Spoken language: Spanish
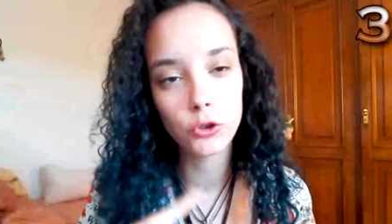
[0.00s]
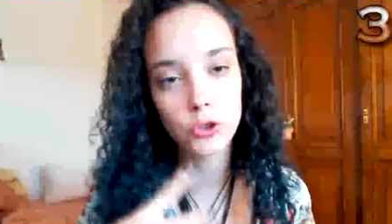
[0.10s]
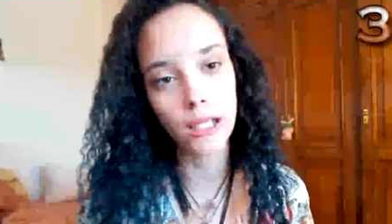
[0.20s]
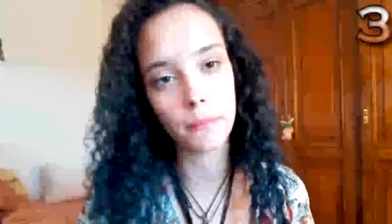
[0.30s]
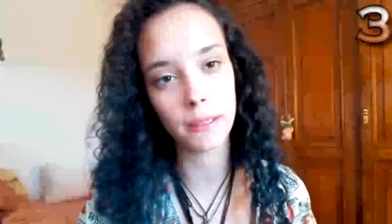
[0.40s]
sí,
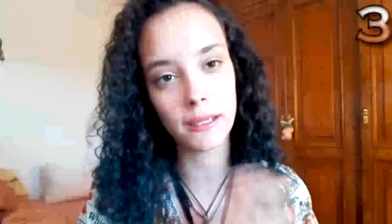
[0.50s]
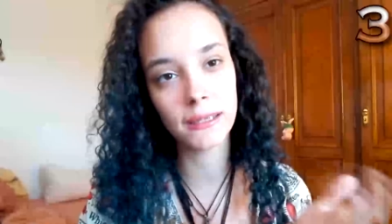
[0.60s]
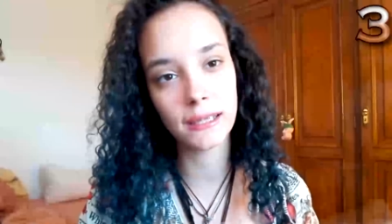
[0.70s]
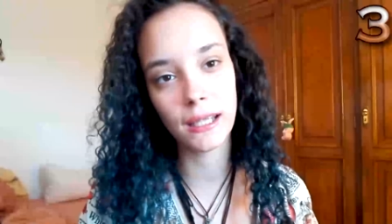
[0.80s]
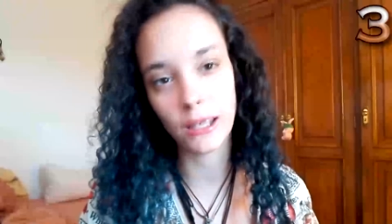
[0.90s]
a la mañana
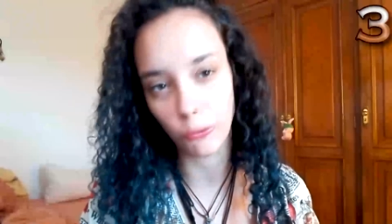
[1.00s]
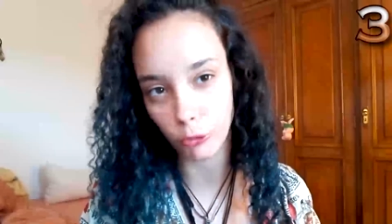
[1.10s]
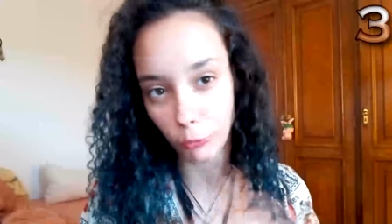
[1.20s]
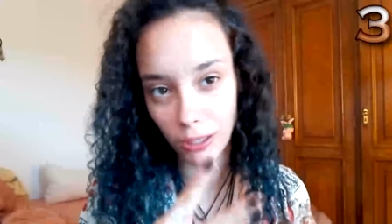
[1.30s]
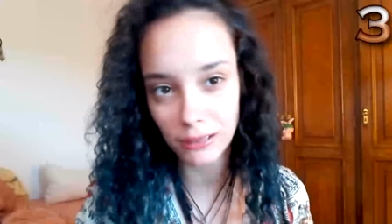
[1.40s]
siguiente, cuando
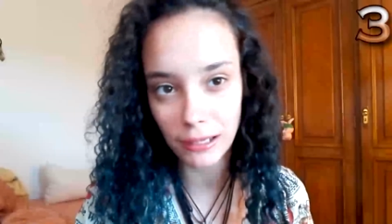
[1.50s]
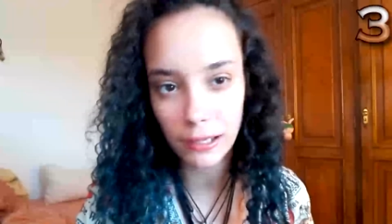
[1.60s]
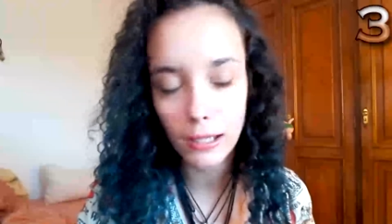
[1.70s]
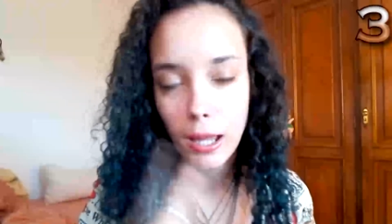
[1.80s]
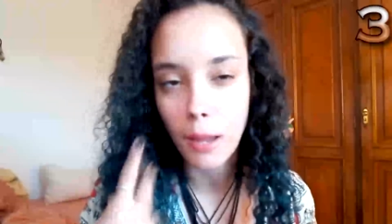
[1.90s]
voy a salir,
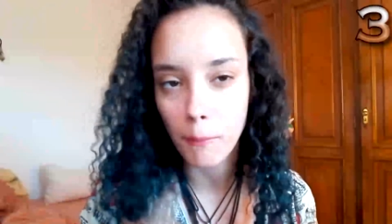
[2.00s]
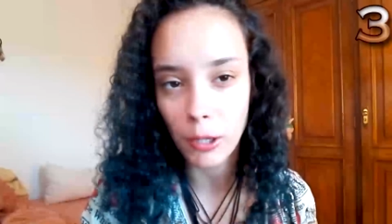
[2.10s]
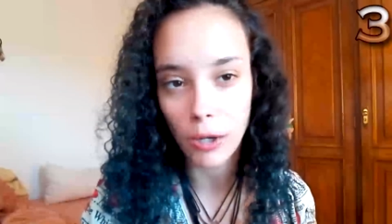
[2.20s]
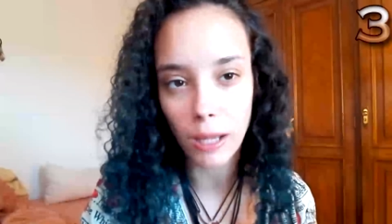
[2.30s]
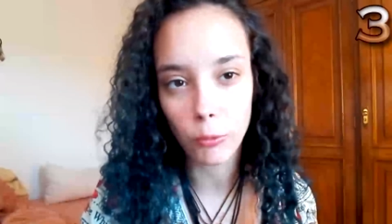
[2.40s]
me lo
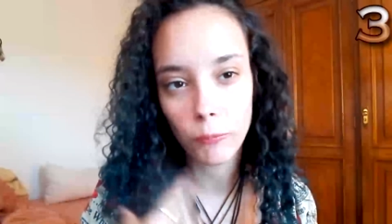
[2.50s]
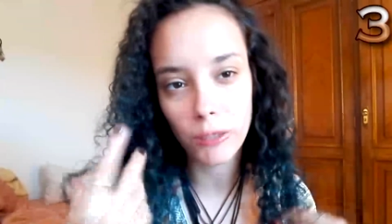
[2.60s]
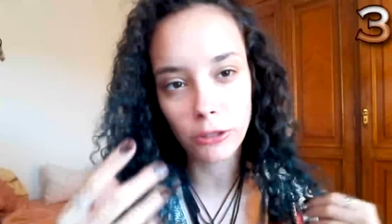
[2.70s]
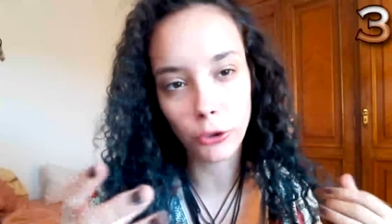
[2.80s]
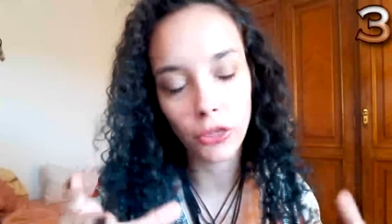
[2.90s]
lavo. Y
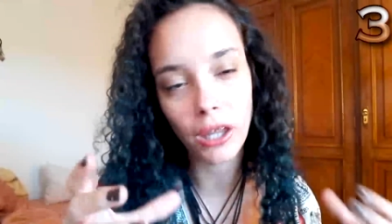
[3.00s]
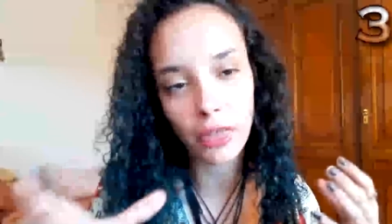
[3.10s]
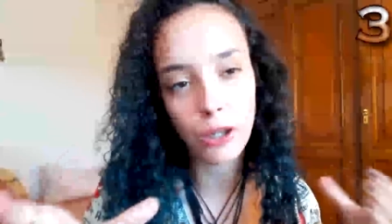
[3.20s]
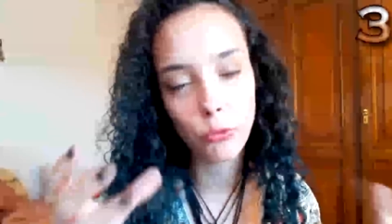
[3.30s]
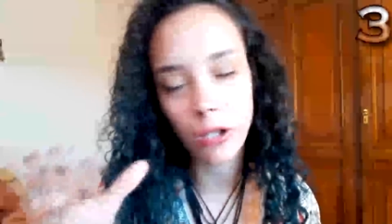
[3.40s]
entonces
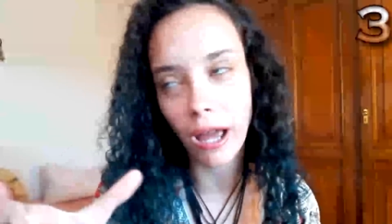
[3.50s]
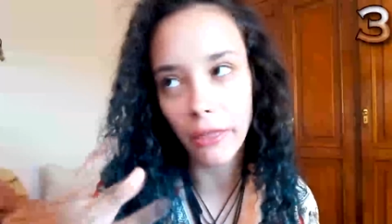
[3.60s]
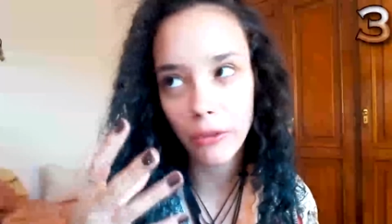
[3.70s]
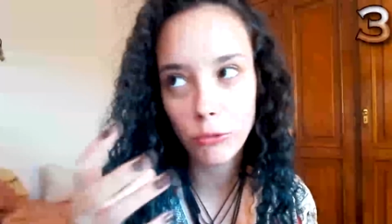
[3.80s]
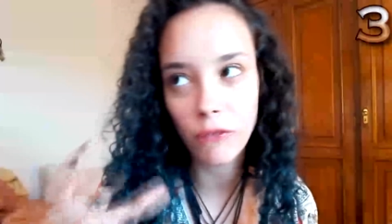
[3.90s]
hace un,
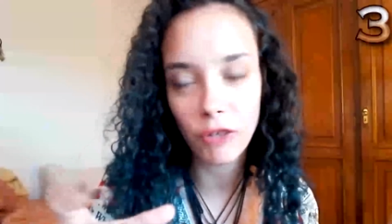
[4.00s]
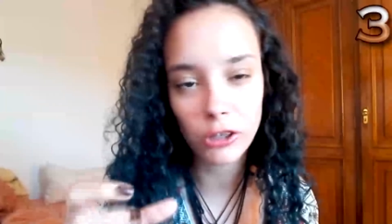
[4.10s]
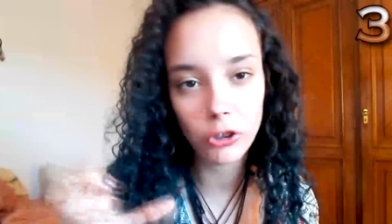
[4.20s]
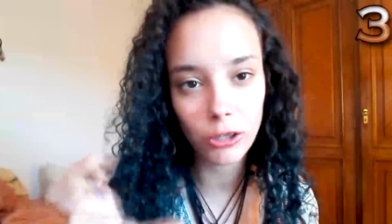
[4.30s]
hace un efecto